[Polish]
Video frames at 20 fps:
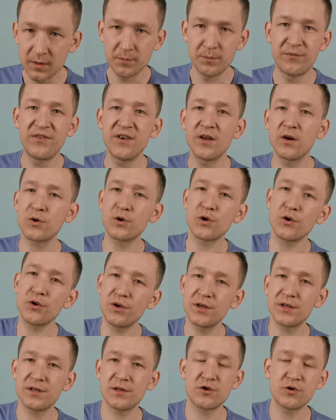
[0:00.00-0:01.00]

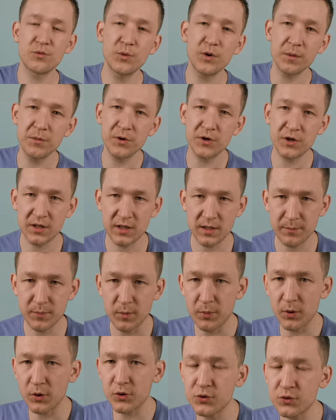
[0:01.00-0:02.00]
Wielokrotnie zatrzymujemy się na
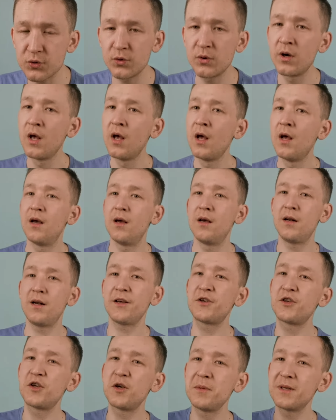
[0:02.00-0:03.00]
poboczu,
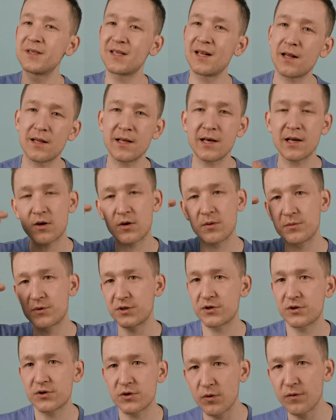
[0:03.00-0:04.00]
lecimy z latarką
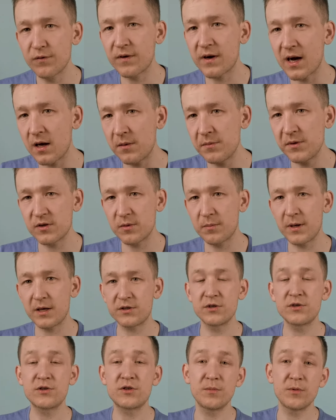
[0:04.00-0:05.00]
czy z czołówkami,
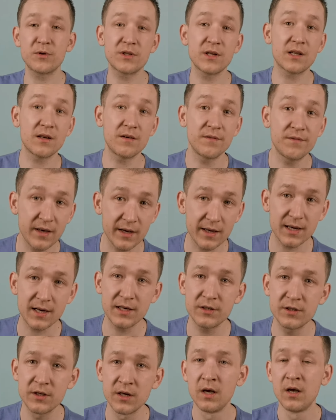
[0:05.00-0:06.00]
zobaczyć, czy można tam
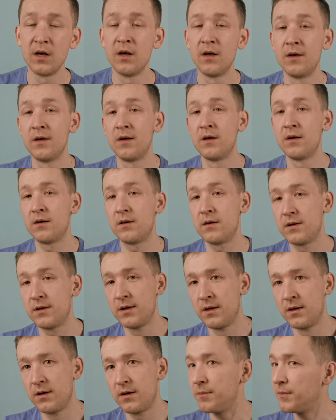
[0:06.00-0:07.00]
wjechać.
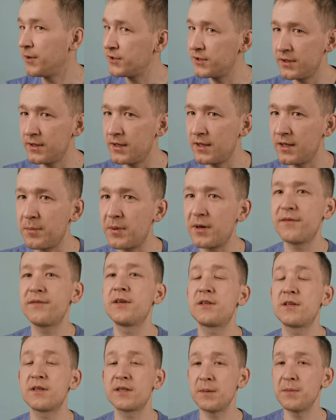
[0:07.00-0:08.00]
Marzena
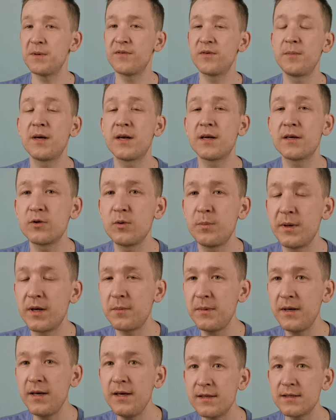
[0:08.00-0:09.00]
naprawdę czasami wybiera
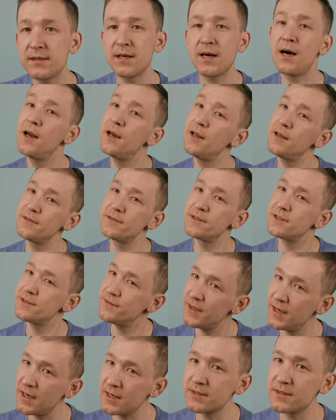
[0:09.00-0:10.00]
super miejsca, ale z
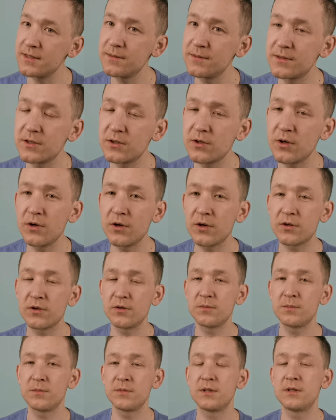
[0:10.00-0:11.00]
wjazdem z
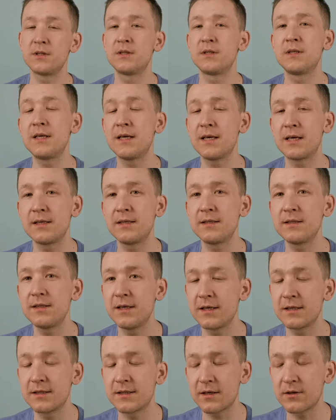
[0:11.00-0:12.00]
Toyotą e, Yaris
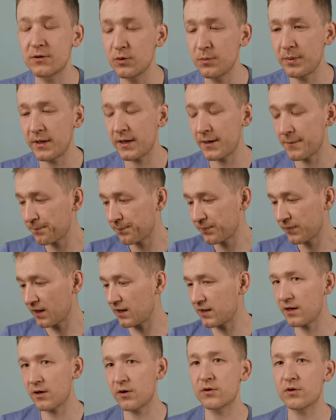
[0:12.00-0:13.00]
nie jest tak super.
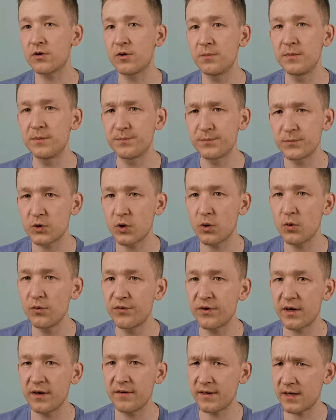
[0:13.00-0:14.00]
Dlatego tą
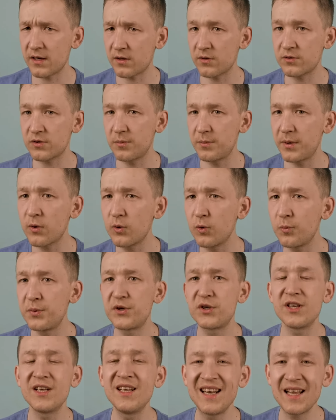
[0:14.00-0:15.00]
czołówkę warto sobie
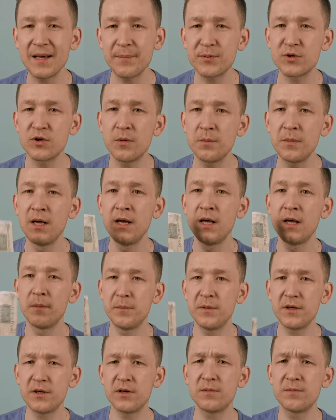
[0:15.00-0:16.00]
kupić i lepszą.
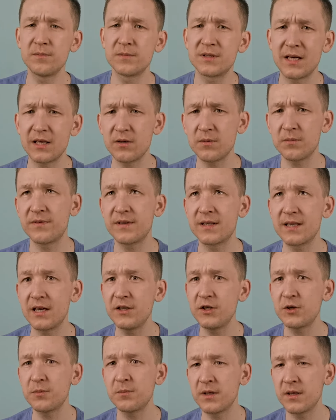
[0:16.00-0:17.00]
My nią, za nią
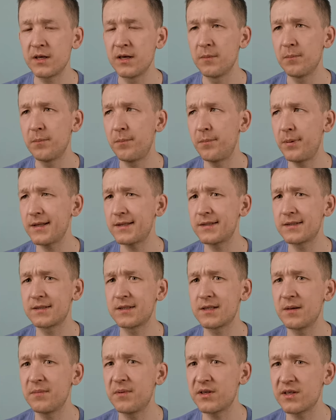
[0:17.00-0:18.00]
wydaliśmy
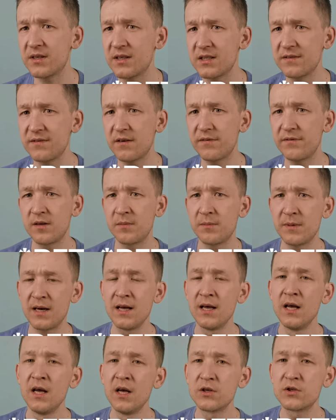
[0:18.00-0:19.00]
Pets chyba się nazywa firma,
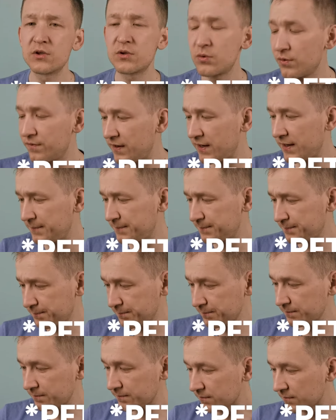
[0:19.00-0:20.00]
stówę.
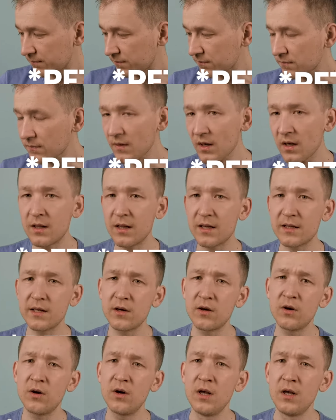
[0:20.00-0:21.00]

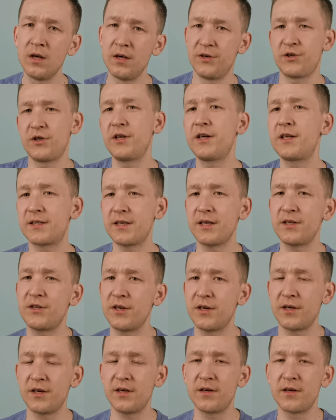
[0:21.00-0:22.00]
Dlatego, jeżeli
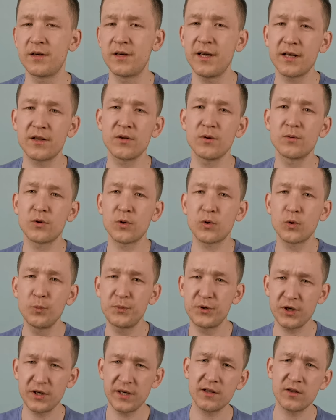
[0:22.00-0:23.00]
chcecie jedną, to
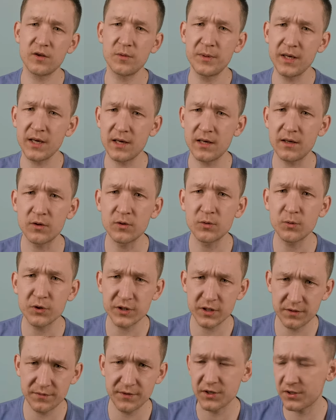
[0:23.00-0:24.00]
kupcie jedną. Ja
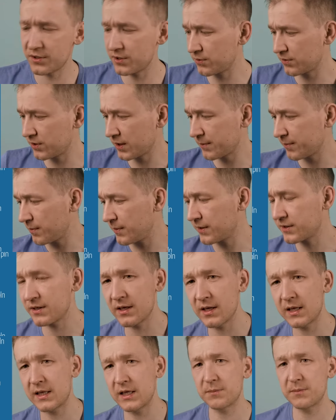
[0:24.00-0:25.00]
odłożę 200 zł, bo
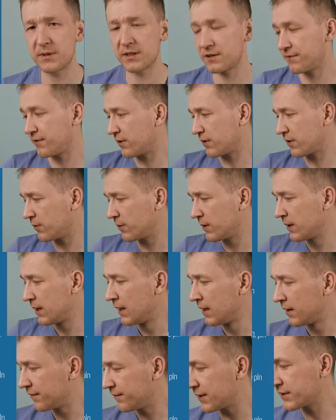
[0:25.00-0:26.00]
Marzana też ma swoją.
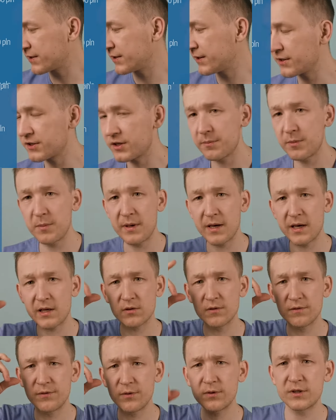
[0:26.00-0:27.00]
Ważne jest, żeby miała
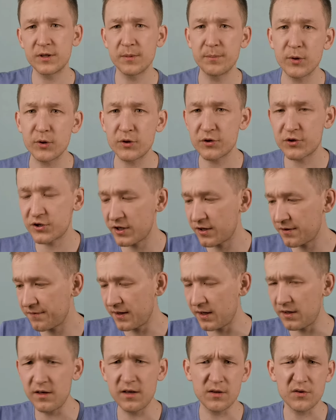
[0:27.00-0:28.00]
tą funkcję
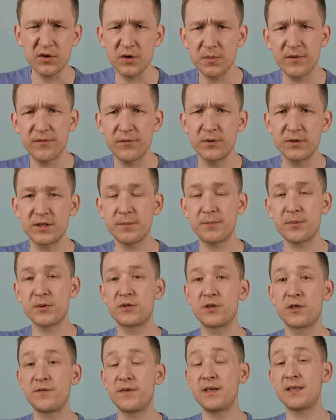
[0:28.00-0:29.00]
podczerwieni. To się chyba funkcja
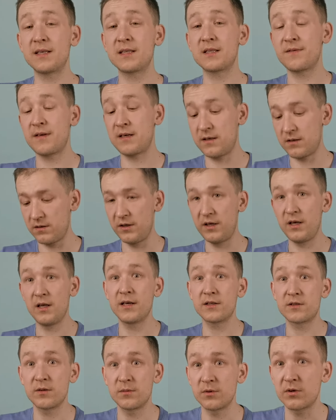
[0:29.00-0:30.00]
podczerwieni nazywa. Nie
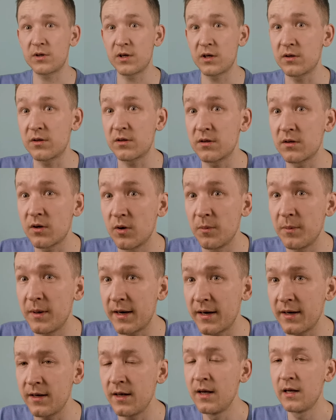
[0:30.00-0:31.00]
lecą do tego
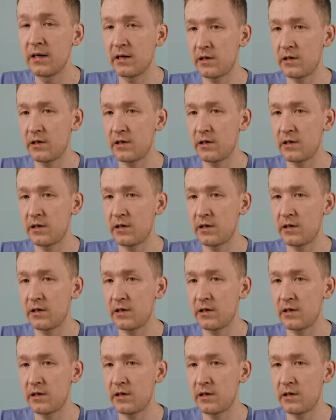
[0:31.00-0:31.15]
komary.